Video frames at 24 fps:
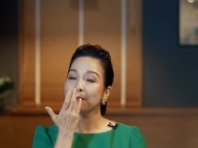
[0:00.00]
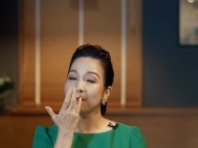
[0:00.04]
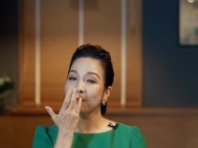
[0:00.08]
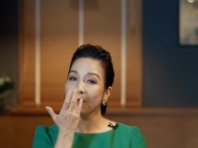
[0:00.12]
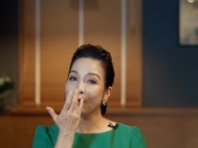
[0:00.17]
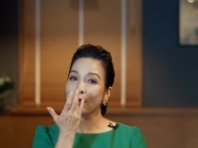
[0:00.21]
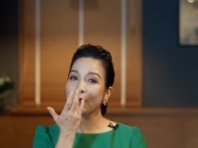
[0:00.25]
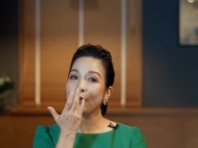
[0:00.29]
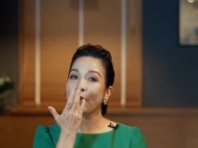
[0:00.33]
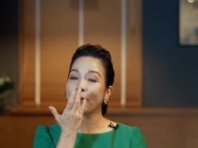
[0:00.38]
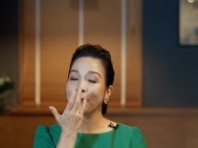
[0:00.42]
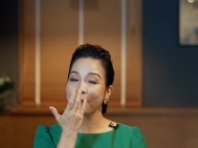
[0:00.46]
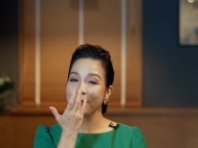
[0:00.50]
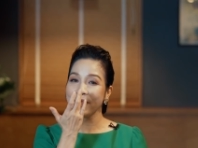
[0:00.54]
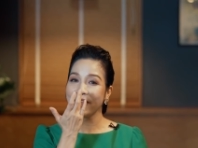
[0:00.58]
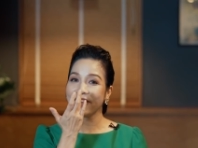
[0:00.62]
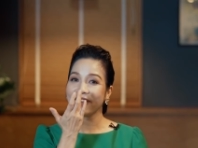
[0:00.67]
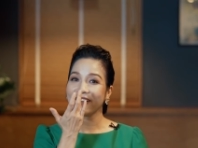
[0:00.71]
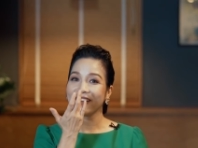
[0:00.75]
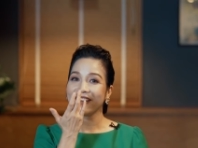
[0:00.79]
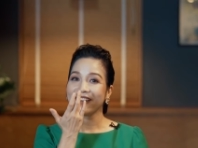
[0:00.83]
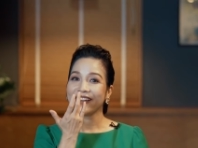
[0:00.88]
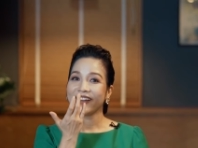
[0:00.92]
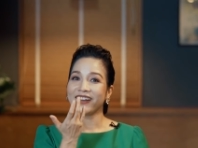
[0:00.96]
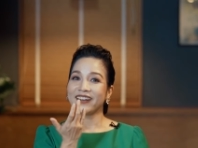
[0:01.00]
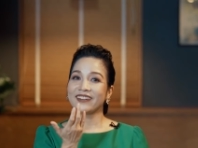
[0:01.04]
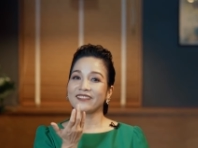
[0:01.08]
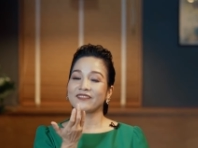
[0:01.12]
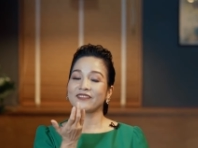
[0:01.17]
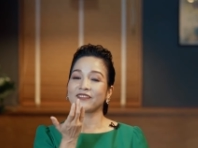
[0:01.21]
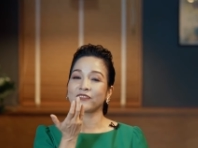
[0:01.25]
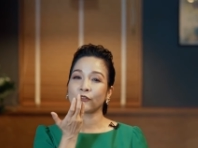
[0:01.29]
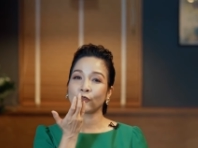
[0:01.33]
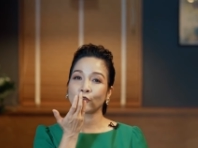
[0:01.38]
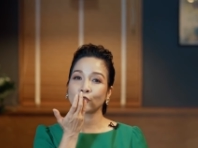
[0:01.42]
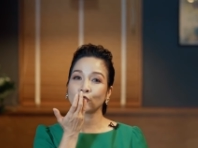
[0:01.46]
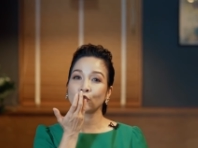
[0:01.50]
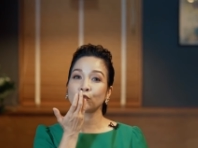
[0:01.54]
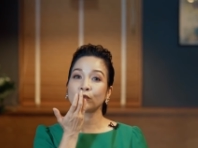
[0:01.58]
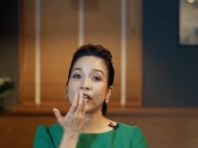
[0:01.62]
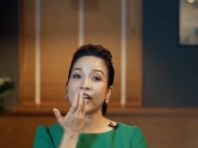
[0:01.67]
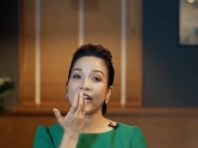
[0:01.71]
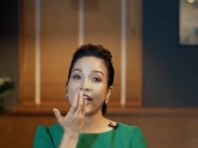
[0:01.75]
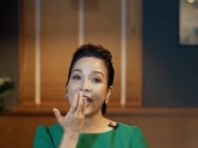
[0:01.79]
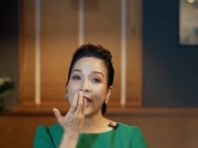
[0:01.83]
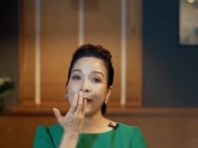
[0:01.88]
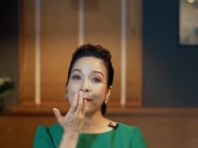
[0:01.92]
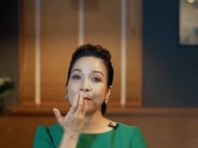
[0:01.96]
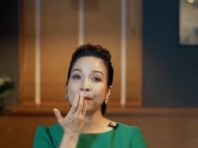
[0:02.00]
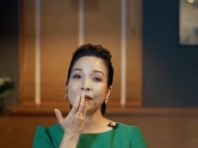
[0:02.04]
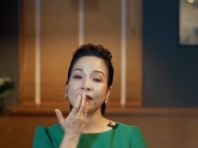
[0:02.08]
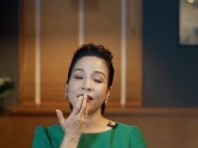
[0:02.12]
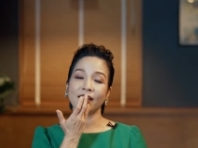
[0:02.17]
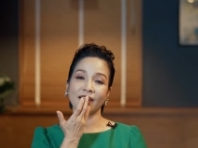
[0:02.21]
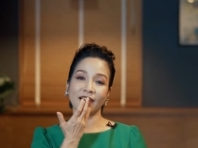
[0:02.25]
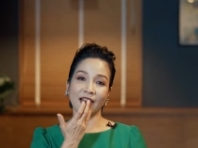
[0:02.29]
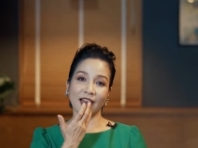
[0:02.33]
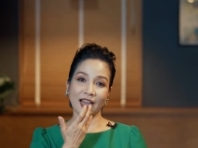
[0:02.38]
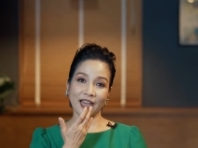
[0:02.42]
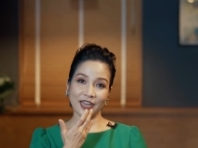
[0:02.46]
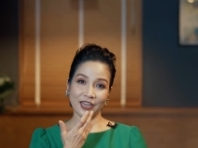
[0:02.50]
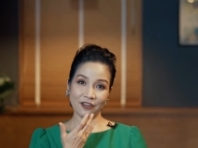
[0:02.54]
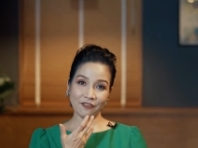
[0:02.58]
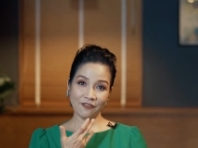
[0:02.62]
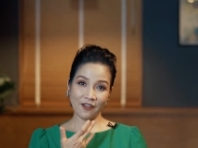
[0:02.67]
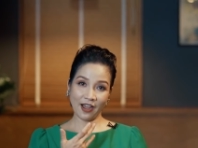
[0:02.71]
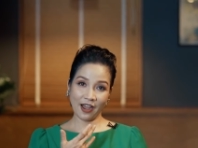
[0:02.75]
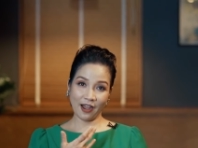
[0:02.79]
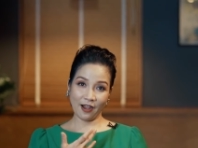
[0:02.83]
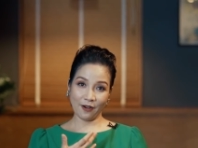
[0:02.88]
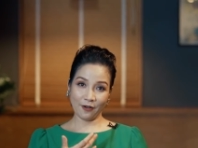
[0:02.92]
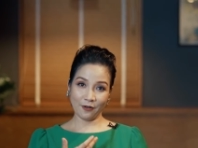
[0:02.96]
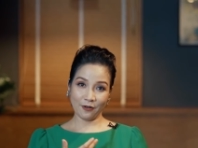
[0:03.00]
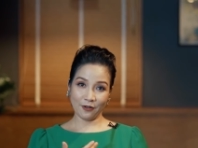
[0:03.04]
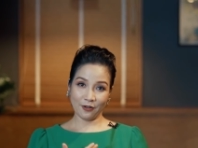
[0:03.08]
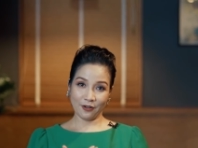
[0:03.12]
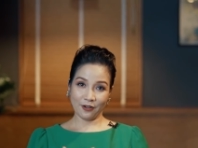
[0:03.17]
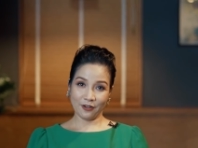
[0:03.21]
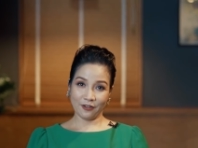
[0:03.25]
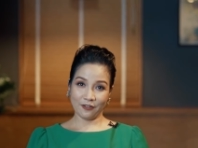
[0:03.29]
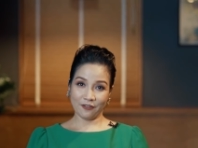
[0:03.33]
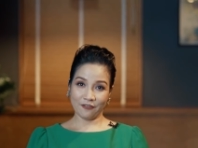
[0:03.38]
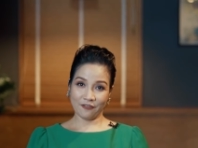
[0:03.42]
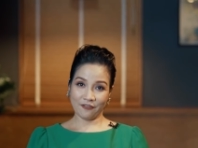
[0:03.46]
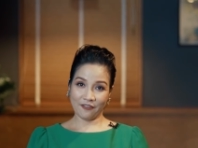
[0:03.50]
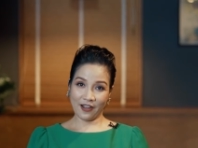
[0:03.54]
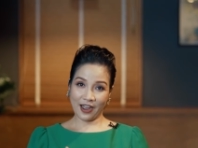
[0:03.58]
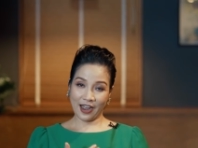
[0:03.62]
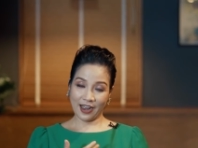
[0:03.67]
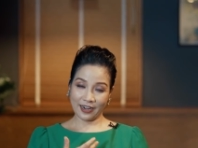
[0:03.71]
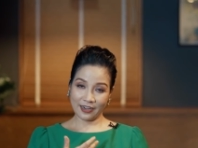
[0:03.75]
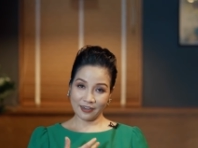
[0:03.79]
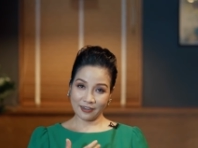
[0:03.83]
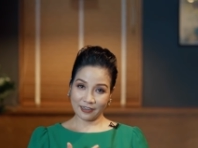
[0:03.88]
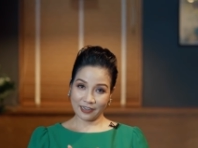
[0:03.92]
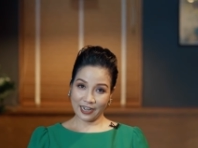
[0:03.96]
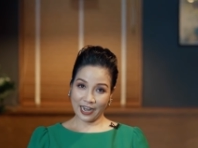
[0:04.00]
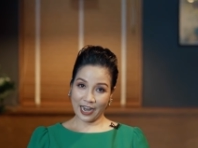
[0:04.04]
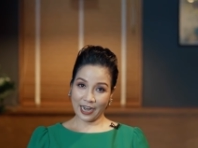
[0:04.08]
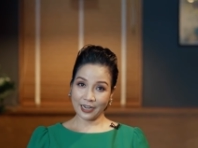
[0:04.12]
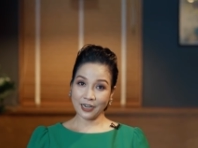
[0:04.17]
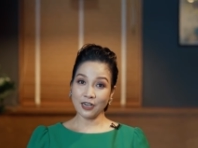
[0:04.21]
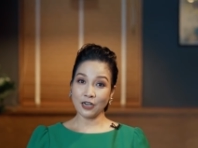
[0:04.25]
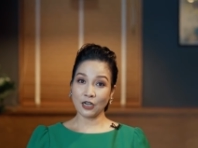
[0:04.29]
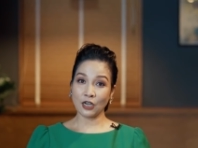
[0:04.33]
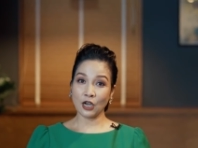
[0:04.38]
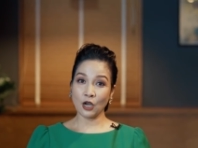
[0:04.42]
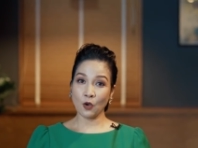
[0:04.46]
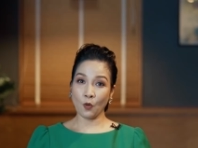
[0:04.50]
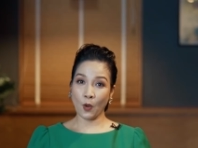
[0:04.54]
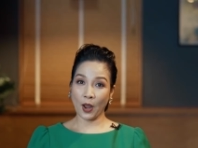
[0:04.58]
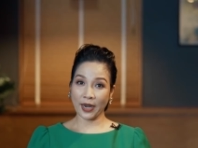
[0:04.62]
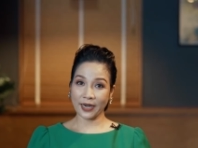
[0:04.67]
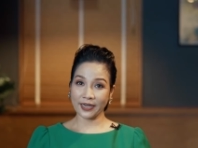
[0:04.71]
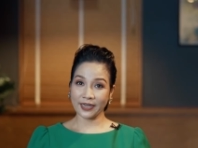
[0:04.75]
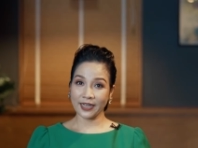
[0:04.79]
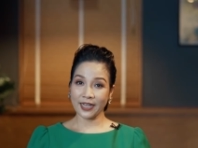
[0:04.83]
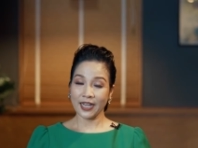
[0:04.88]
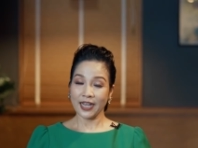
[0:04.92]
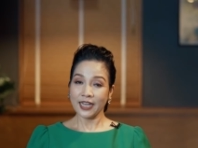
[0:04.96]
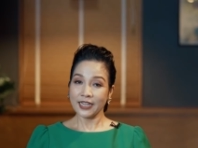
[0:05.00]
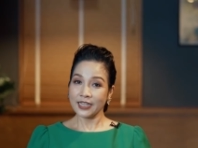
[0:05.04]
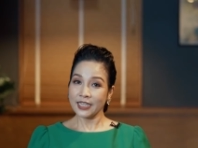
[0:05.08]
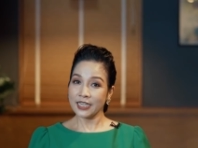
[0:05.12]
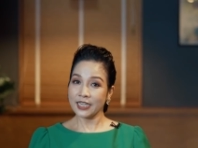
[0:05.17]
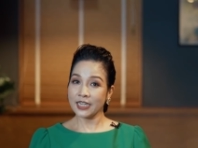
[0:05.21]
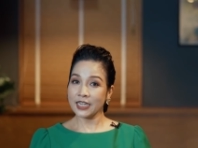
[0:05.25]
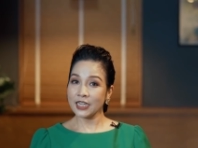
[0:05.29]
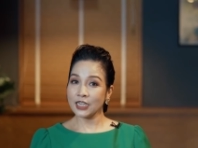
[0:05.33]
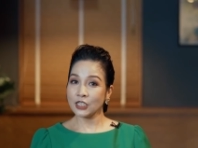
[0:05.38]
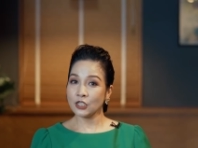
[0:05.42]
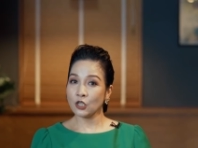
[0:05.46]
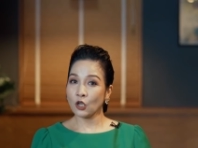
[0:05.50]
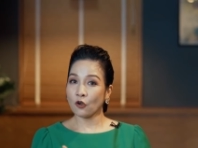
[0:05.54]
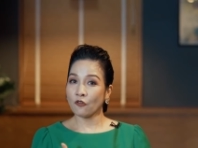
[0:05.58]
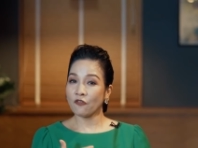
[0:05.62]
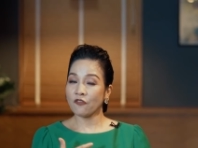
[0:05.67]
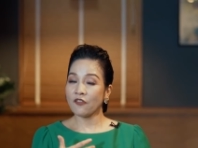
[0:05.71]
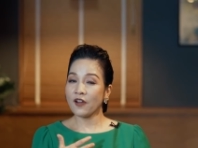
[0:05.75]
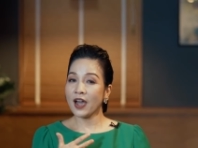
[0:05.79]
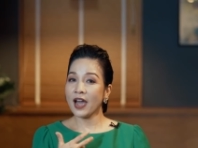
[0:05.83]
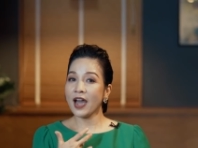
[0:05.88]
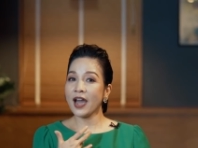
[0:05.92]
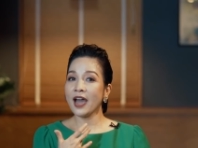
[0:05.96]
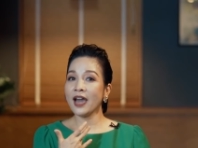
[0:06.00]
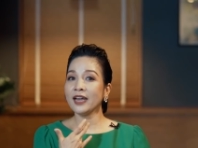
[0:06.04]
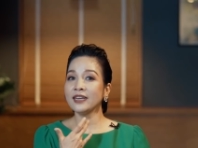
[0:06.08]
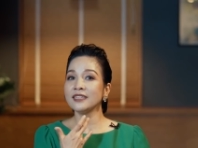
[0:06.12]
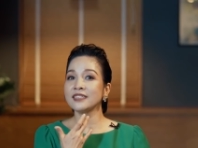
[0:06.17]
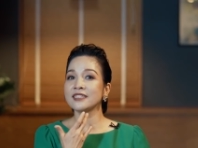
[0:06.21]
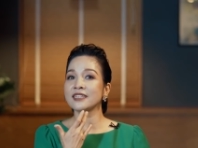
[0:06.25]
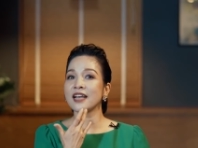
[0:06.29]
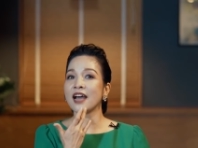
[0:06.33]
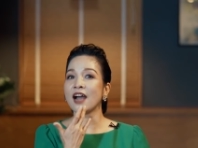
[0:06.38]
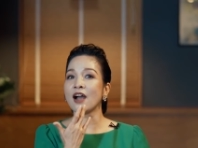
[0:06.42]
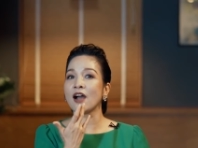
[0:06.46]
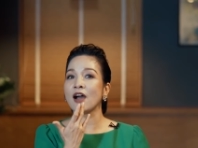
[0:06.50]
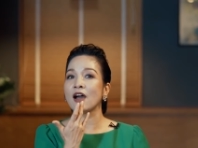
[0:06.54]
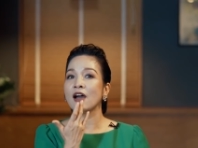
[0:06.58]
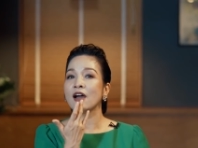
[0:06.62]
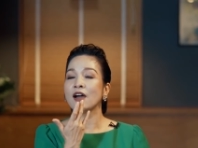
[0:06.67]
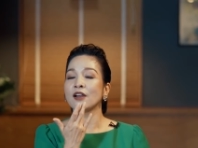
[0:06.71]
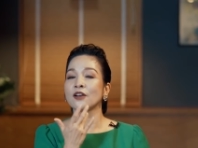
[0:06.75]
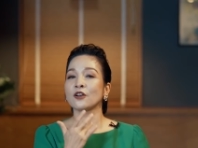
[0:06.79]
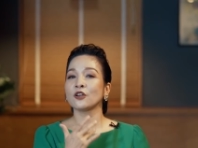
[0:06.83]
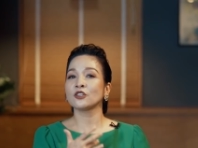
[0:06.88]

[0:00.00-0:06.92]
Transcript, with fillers: mũi hoặc miệng, chúng ta ngát lấy vào và được nén ở cơ hoành thì khi nó phát ra,